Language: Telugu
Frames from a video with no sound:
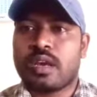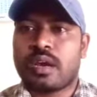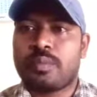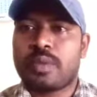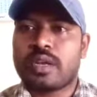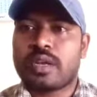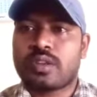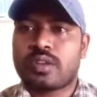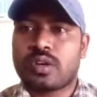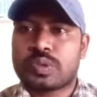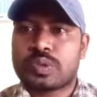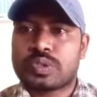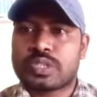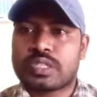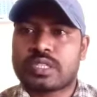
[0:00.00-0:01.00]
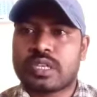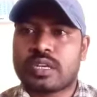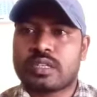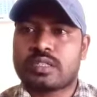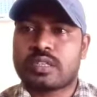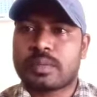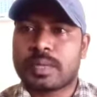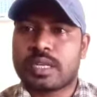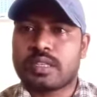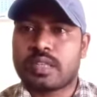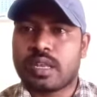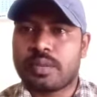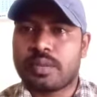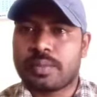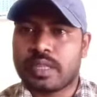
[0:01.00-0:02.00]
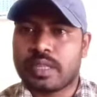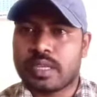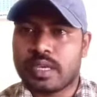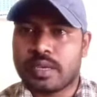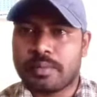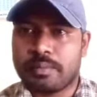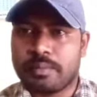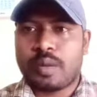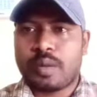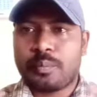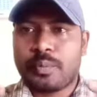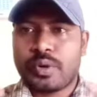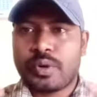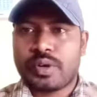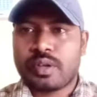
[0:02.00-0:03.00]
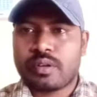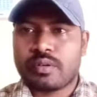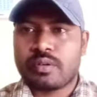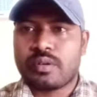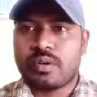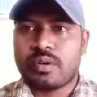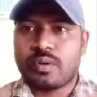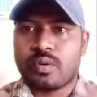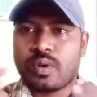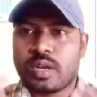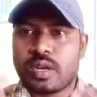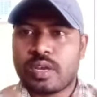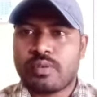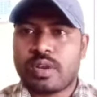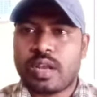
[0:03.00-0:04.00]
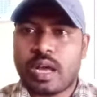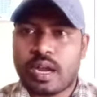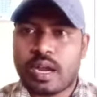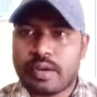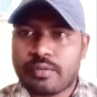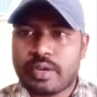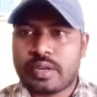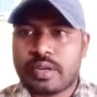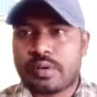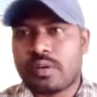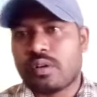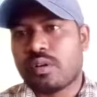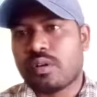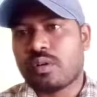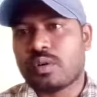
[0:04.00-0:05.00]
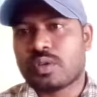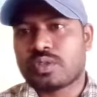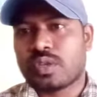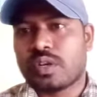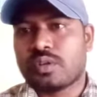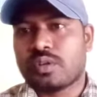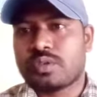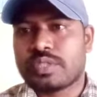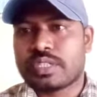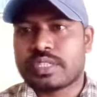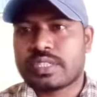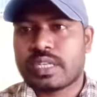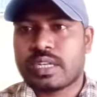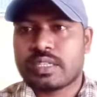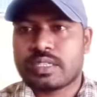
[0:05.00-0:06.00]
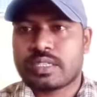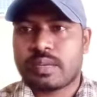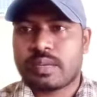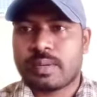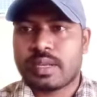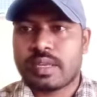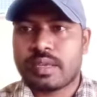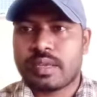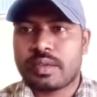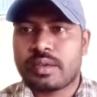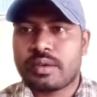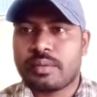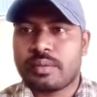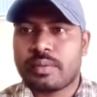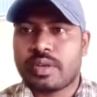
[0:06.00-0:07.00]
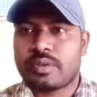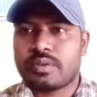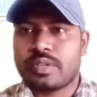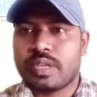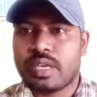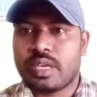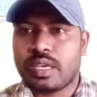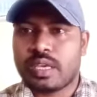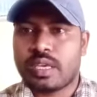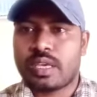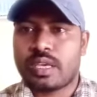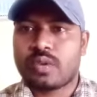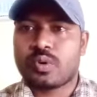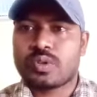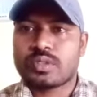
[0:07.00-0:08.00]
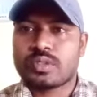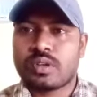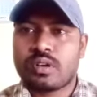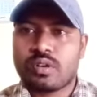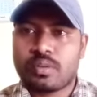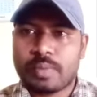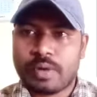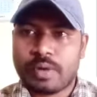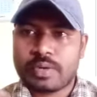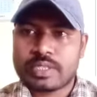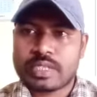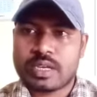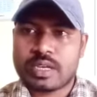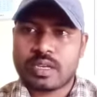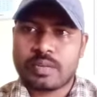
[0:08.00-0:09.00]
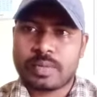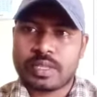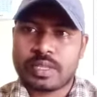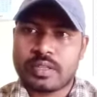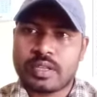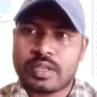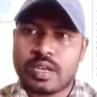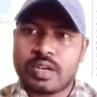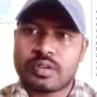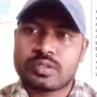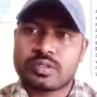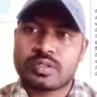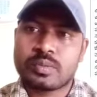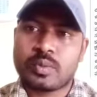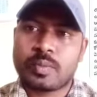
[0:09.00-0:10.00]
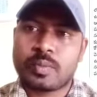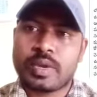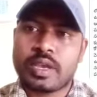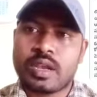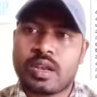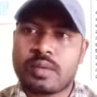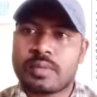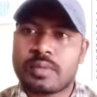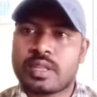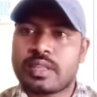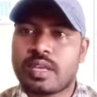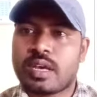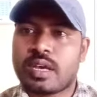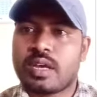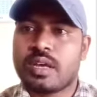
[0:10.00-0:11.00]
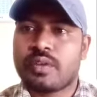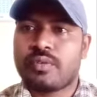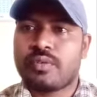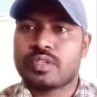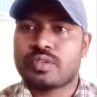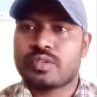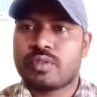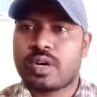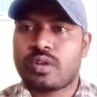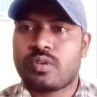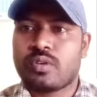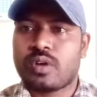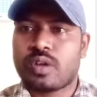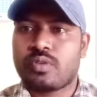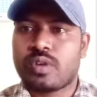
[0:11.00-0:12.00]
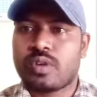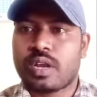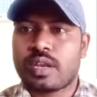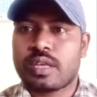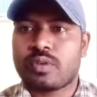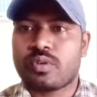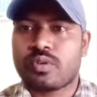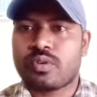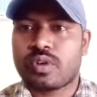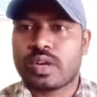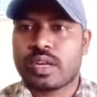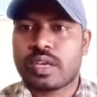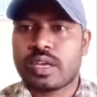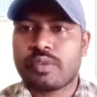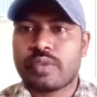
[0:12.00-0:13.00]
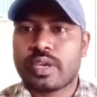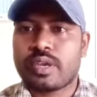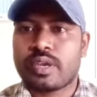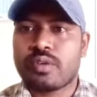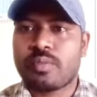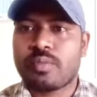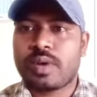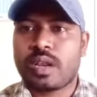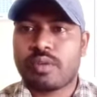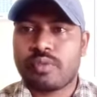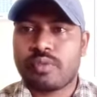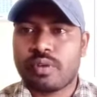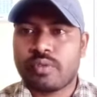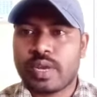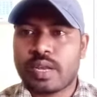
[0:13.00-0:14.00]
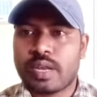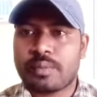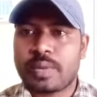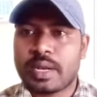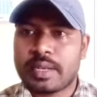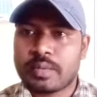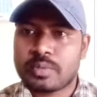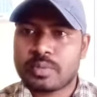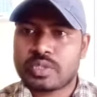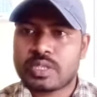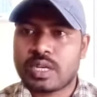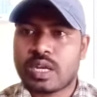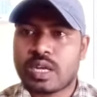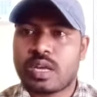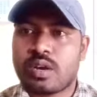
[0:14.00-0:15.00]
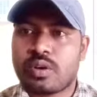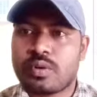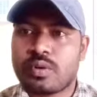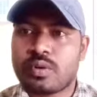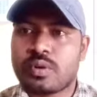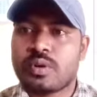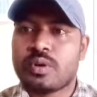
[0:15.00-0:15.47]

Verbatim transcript: అభ్యర్థులకు శిక్షణ ఇస్తామని తెలిపింది కంప్యూటర్ ఓ లెవెల్ హార్డ్వేర్ కోర్సులను శిక్షణ ఇస్తామని పేర్కొంది ఈ కోర్సులలో ప్రవేశానికి పద్దెనిమిది ఏళ్ల నుంచి ముప్పై ఏళ్ల మధ్య వయసు వారు అర్హులని ఒక్కొక్కరికి వెయ్యి రూపాయల విలువైన పాఠ్యపుస్తకాలను